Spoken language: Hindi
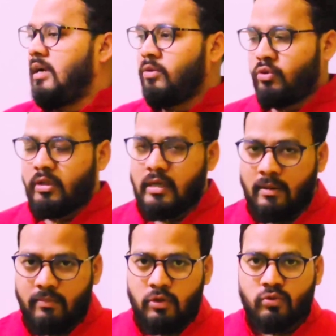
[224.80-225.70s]
है तो देखिए
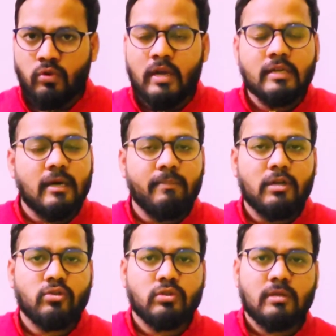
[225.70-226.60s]
हम इसको एग्जाम्पल
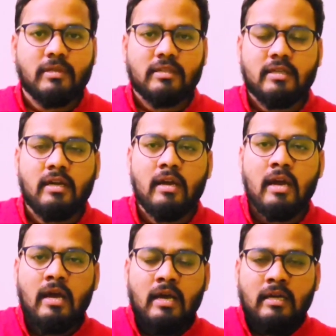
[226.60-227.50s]
के थ्रू समझाते हैं
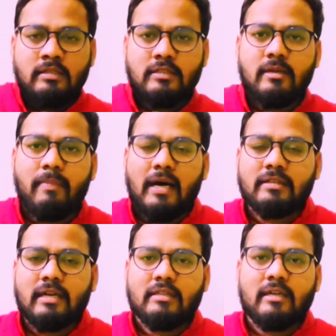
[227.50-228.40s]
जैसे बात
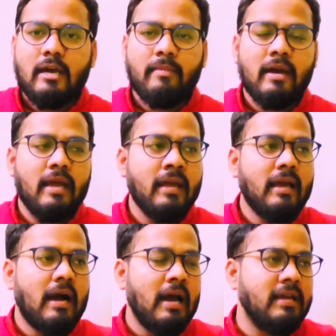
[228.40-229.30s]
करते हैं मैं एक
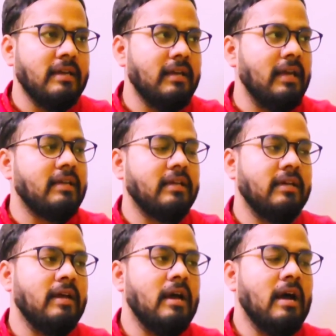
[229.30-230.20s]
आयरन नेल की
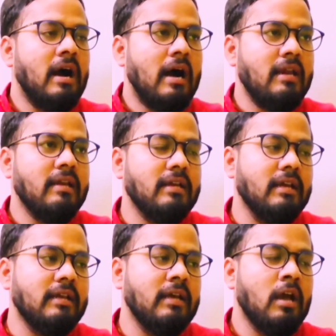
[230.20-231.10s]
आयरन नेल
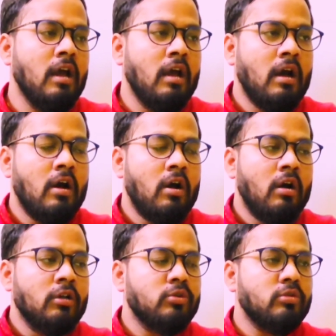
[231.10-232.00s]
की
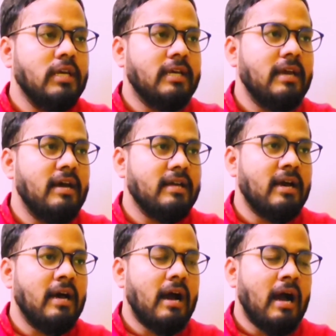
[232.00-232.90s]
तो देखिएगा क्या
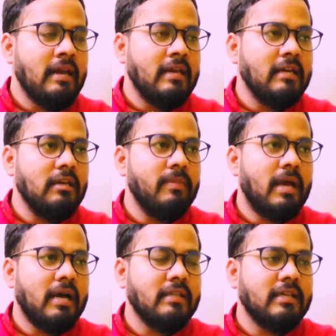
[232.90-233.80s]
आयरन नेल में
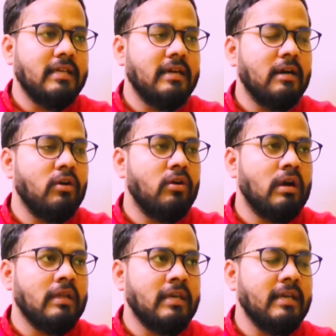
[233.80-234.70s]
अगर देखिएगा
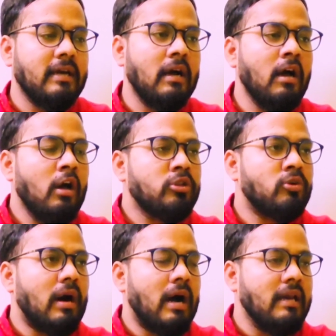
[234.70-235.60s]
देखिएगा तो
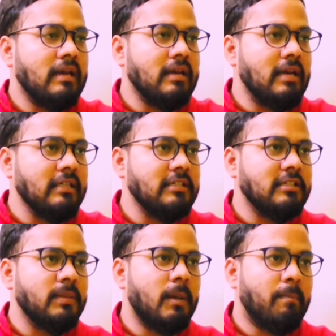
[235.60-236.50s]
आयरन नेल के
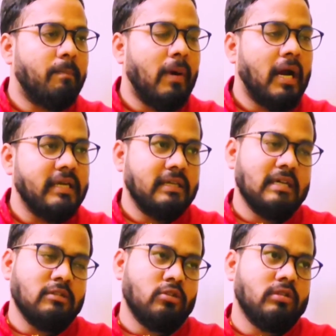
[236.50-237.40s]
जितने भी
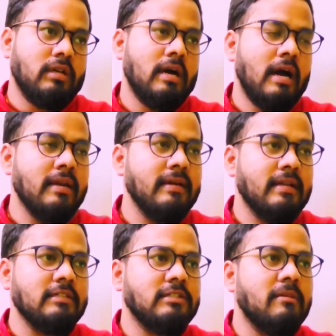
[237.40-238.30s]
पार्टिकल्स होते हैं आयरन नेल
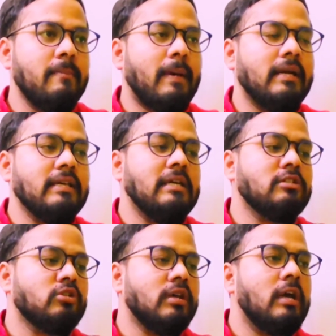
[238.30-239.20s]
के जितने भी पार्टिकल्स
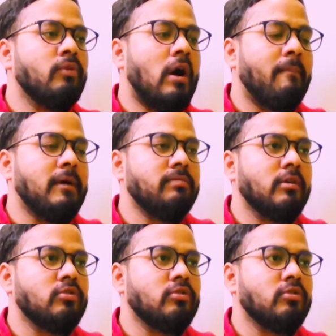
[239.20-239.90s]
होते हैं वो आपस में